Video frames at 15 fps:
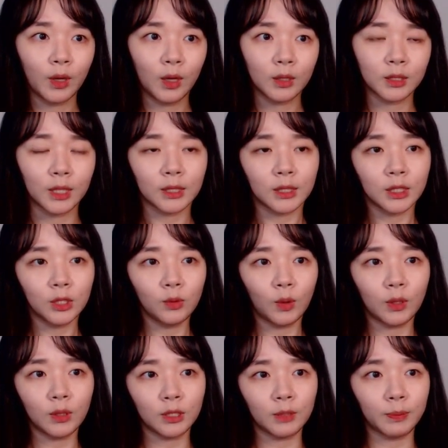자, 10월
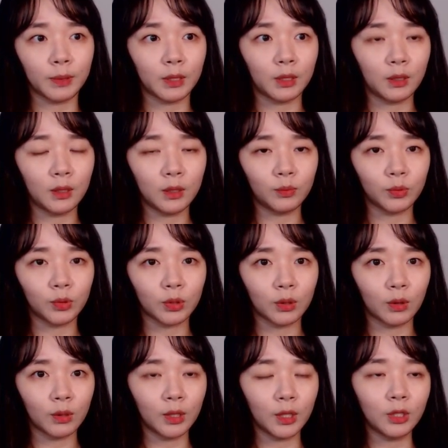
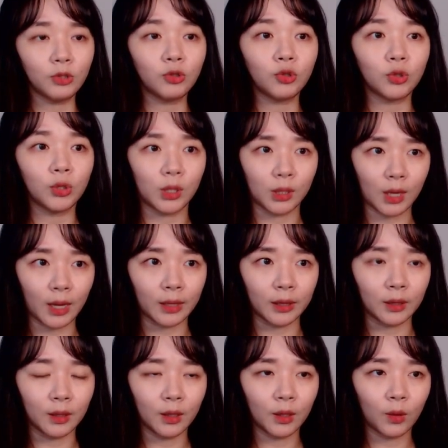12일부터 일주일간
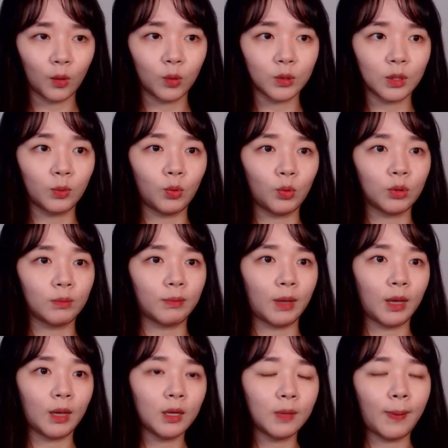고재봉은
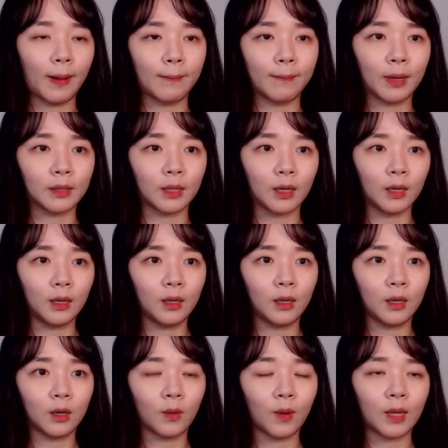매일 밤마다
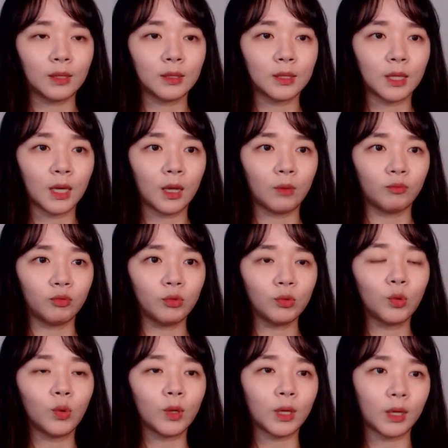관사의
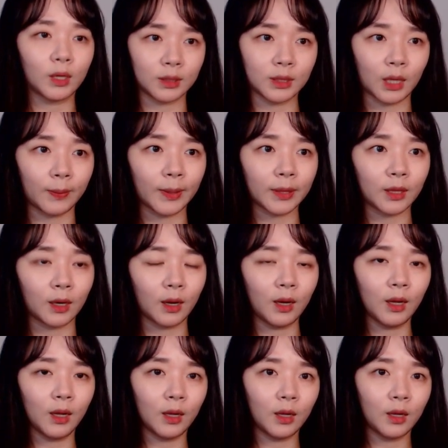문고리까지
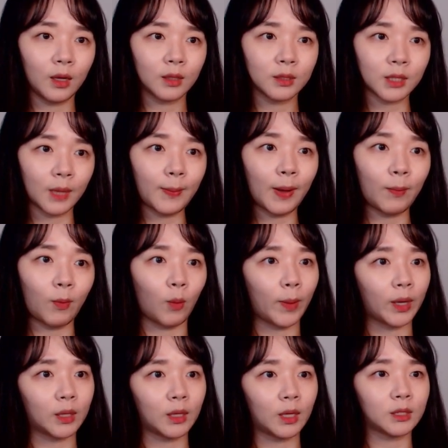잡았다가 차마
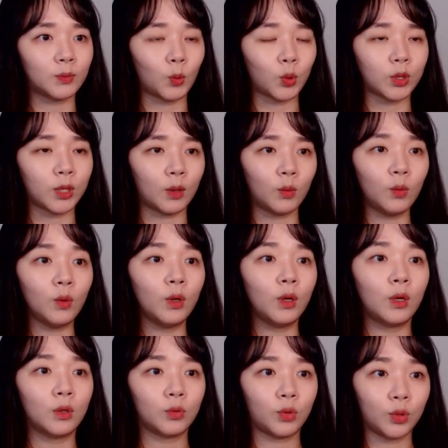범행을 하지 못하고
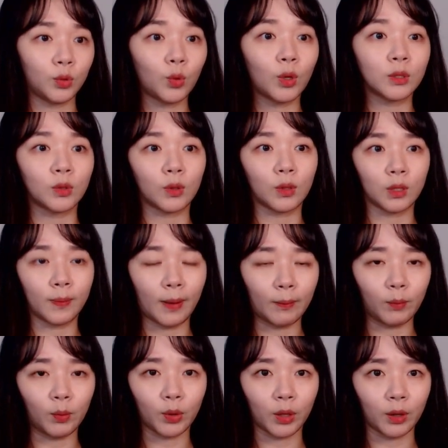뒤돌아서기를
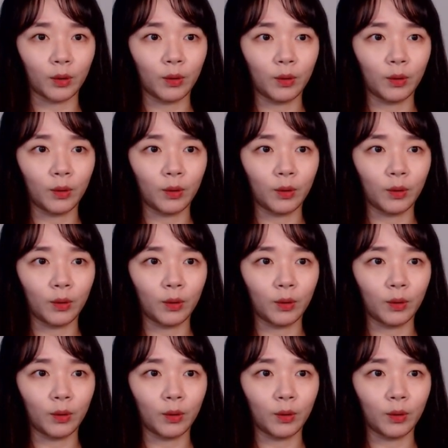반복해요.